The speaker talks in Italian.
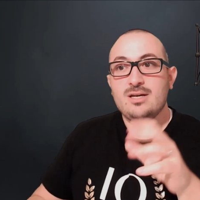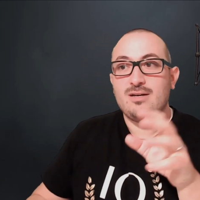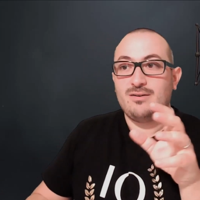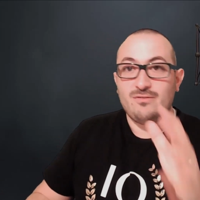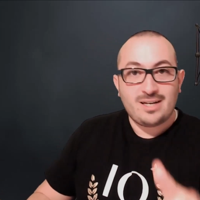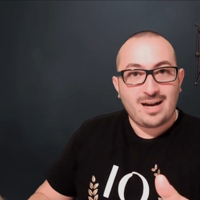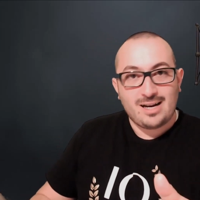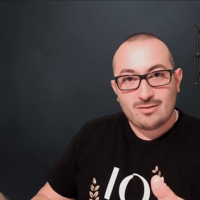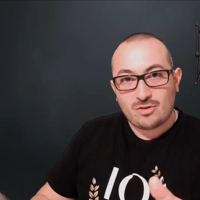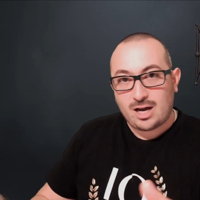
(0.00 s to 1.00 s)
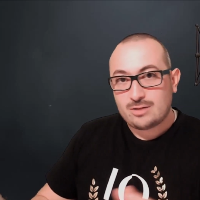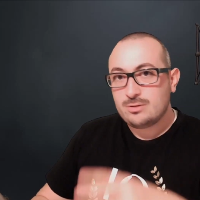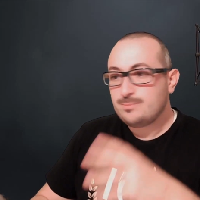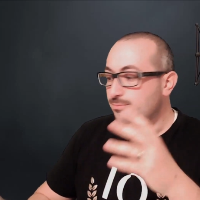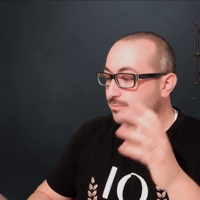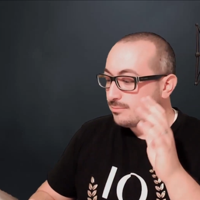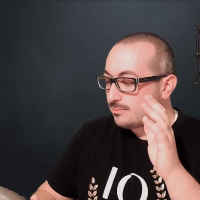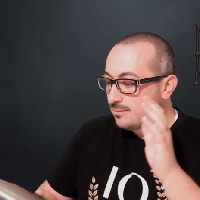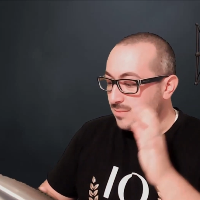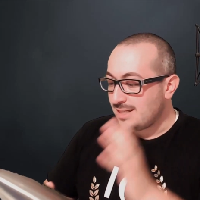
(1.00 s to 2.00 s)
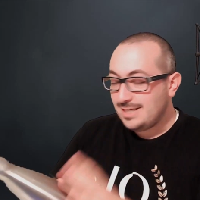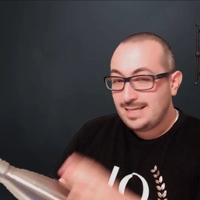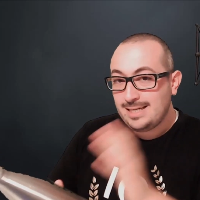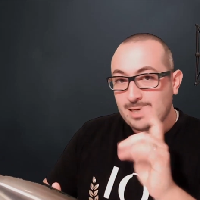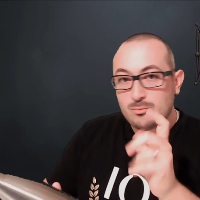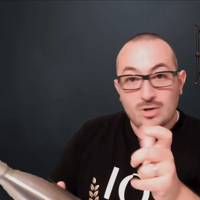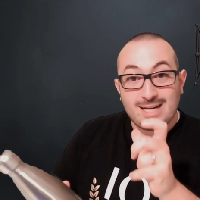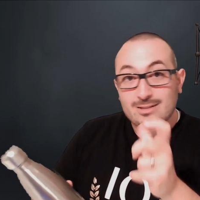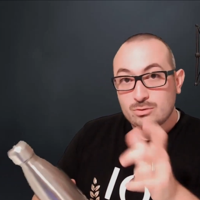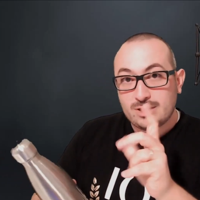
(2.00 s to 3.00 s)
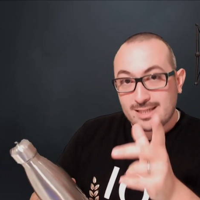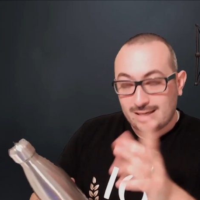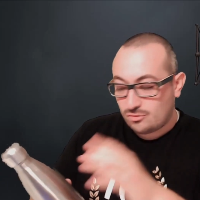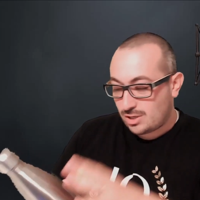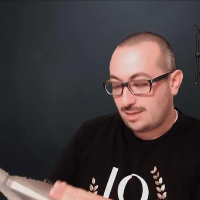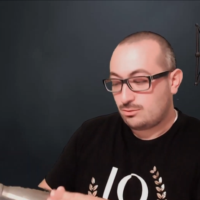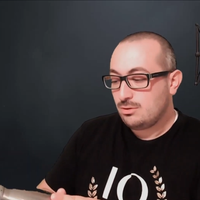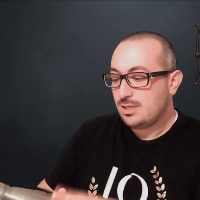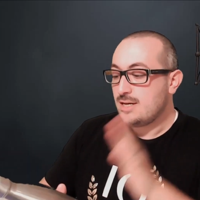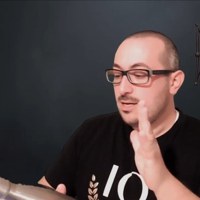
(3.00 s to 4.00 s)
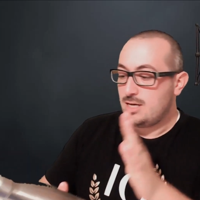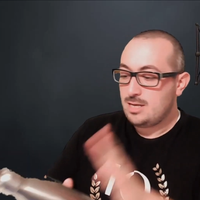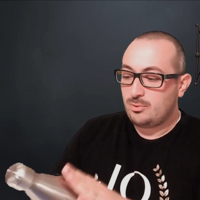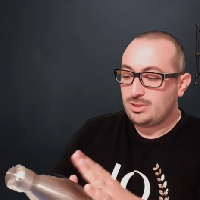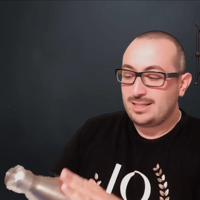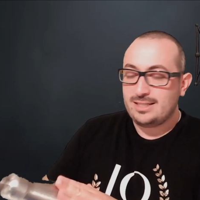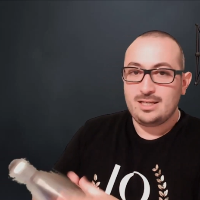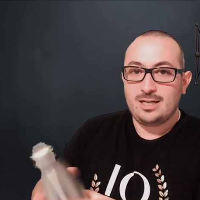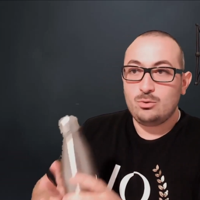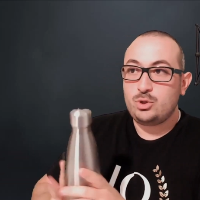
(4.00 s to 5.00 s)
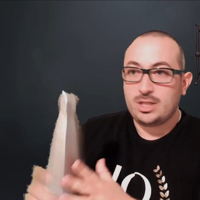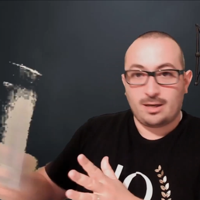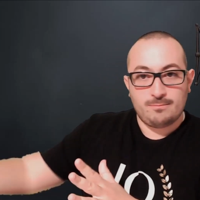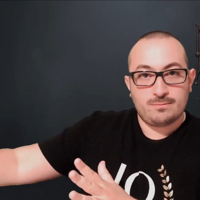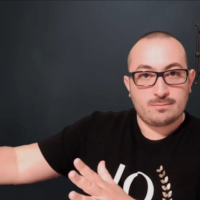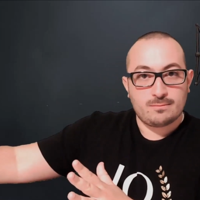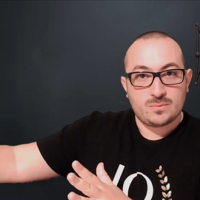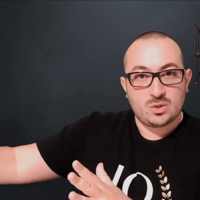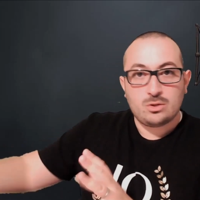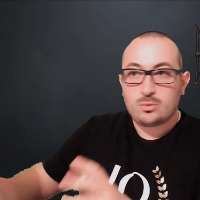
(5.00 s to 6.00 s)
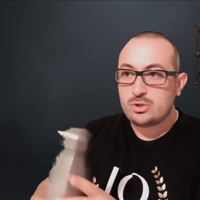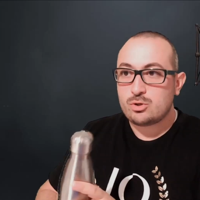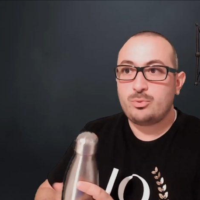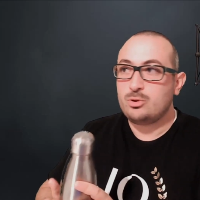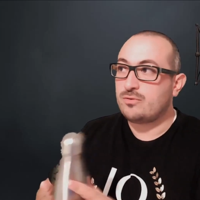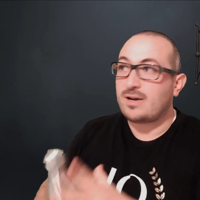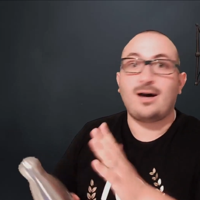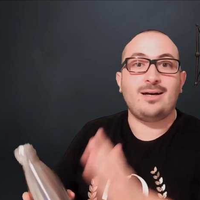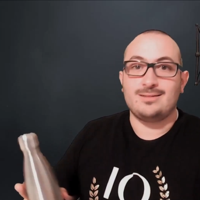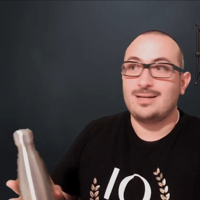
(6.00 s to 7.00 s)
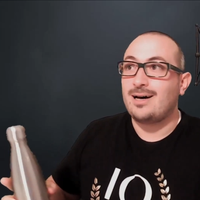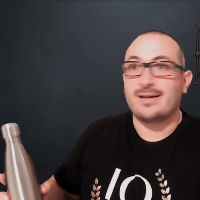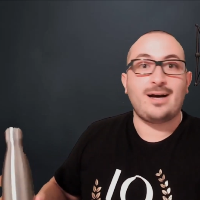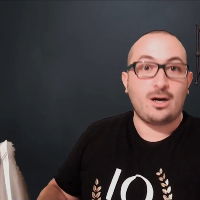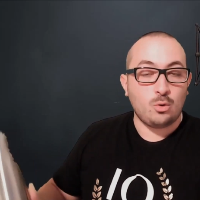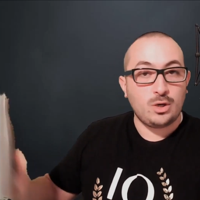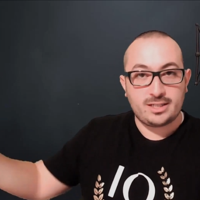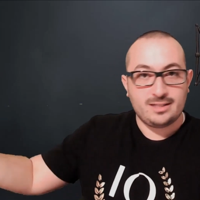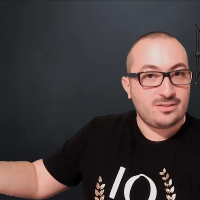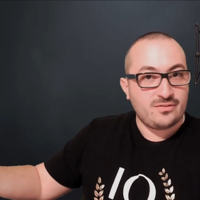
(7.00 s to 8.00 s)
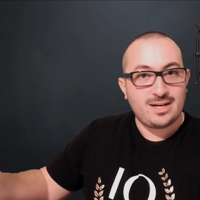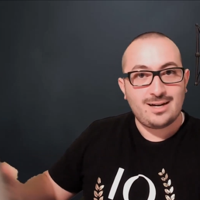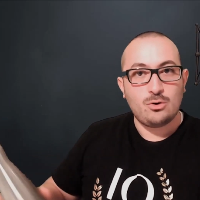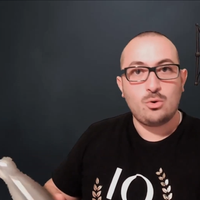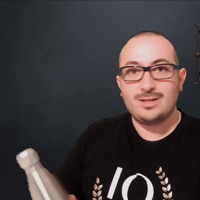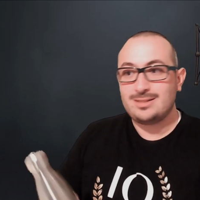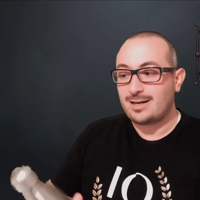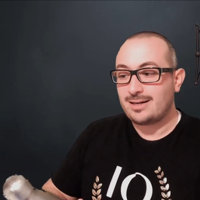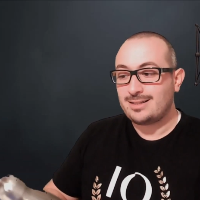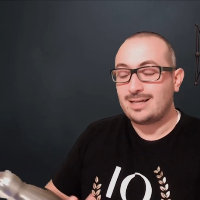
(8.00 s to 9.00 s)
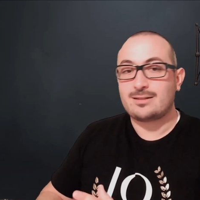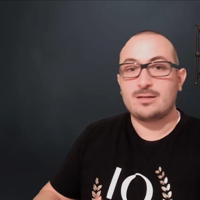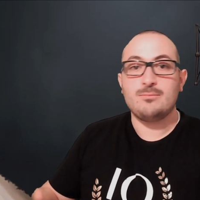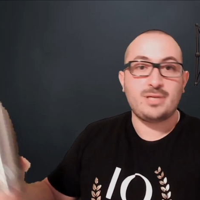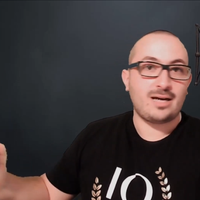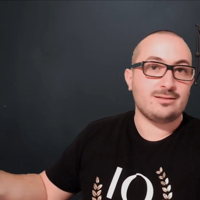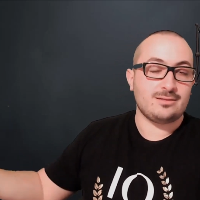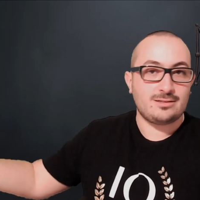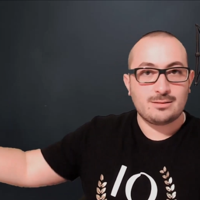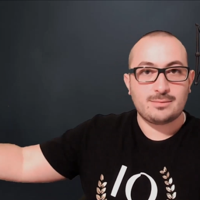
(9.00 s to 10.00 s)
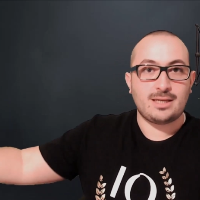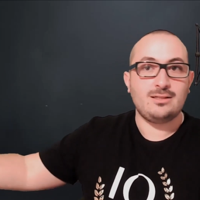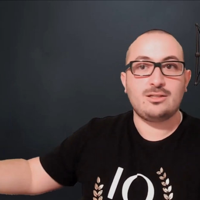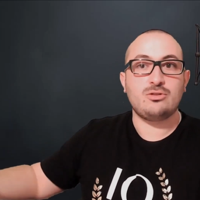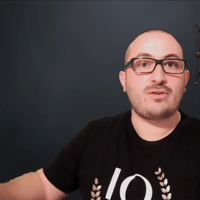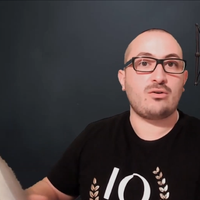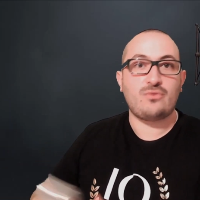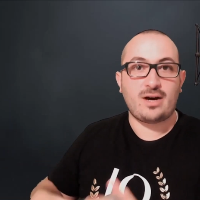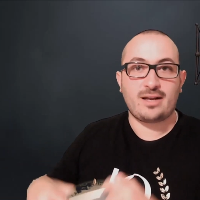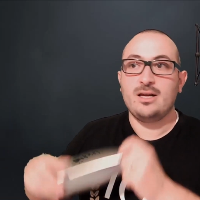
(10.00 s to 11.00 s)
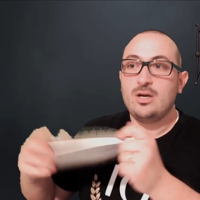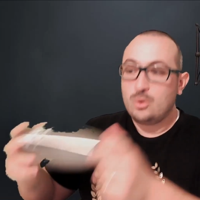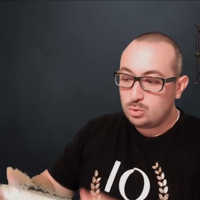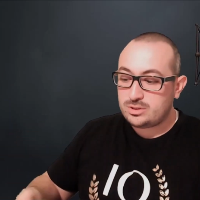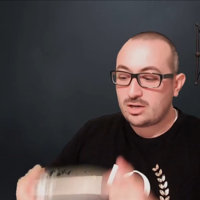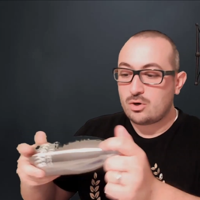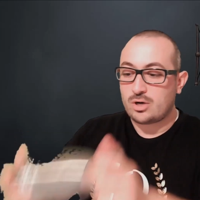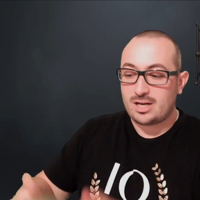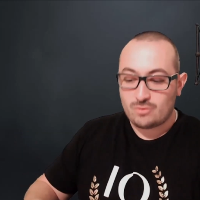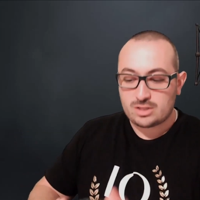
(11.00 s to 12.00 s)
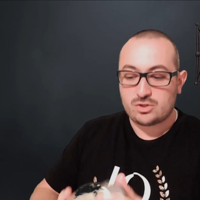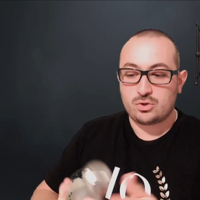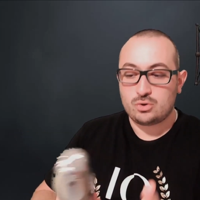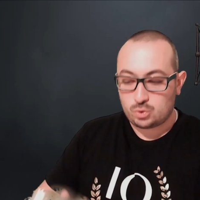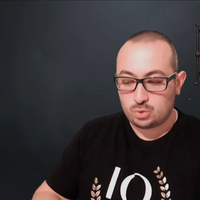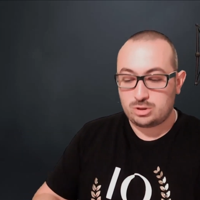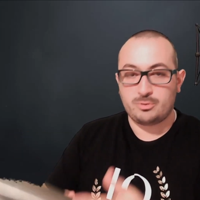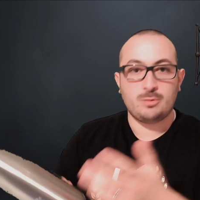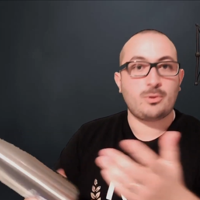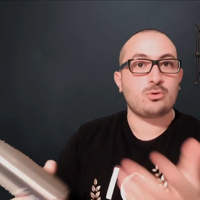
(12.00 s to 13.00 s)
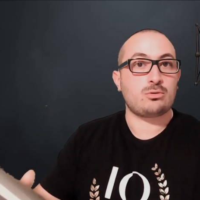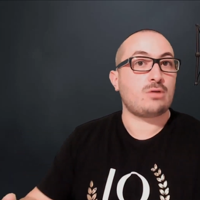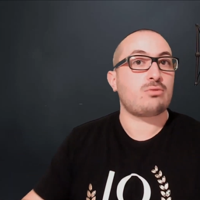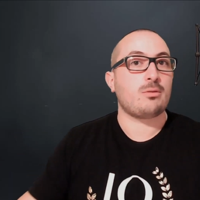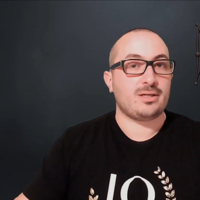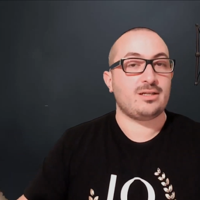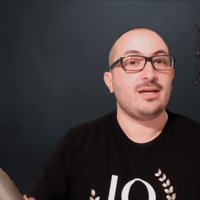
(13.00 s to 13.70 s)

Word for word: verrà lavorato elaborato e lavorato e poi da lì uscirà. Questo poi dovrà andare a, o al cliente finale o andare ad altri impianti intermedi che dovranno fare ulteriori lavorazioni sul tipo di prodotto. Naturalmente